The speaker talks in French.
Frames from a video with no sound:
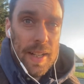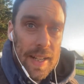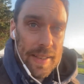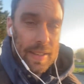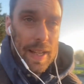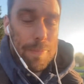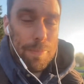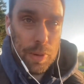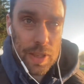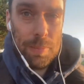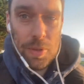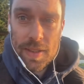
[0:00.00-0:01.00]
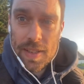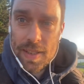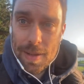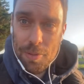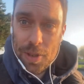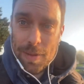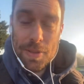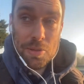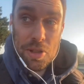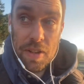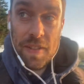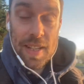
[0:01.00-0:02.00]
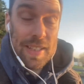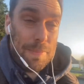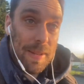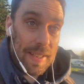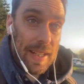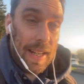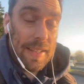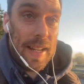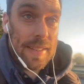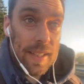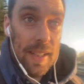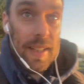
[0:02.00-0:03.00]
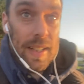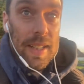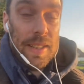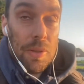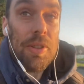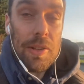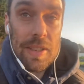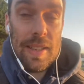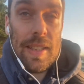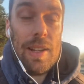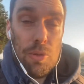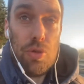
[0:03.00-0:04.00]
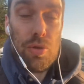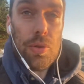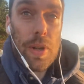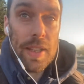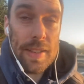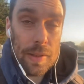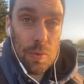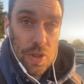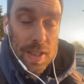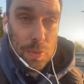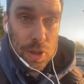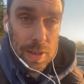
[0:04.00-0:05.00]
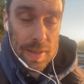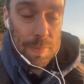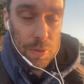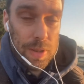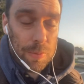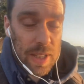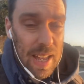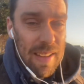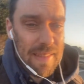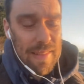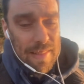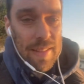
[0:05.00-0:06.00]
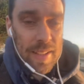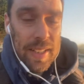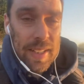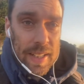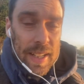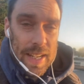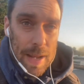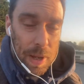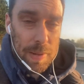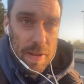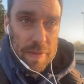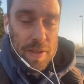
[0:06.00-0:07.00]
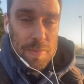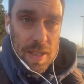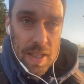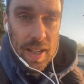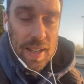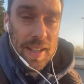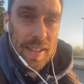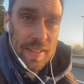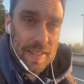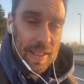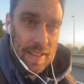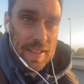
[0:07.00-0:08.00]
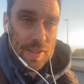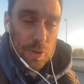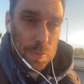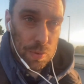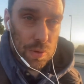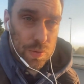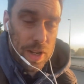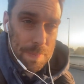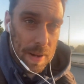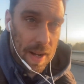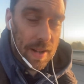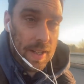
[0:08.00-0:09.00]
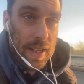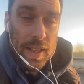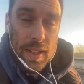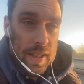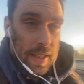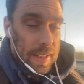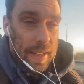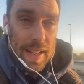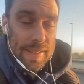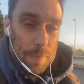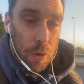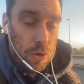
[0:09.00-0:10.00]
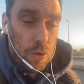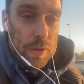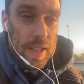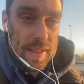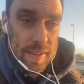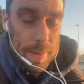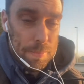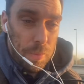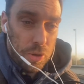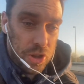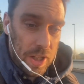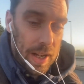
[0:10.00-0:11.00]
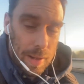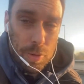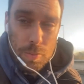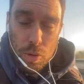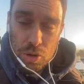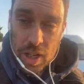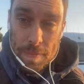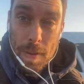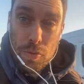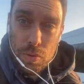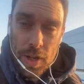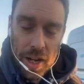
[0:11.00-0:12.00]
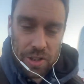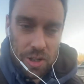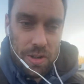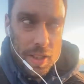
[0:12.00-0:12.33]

C'était impossible de se désabonner parce que j'avais laissé passer la date. Non, d'ailleurs, c'était le jour de la date où j'ai essayé de me désabonner. Ils m'ont dit, hein, hein, hein. et après, ils m'avaient mis des, options que je voulais pas. Et ça me recoutait extrêmement cher à un moment où j'avais pas beaucoup d'argent.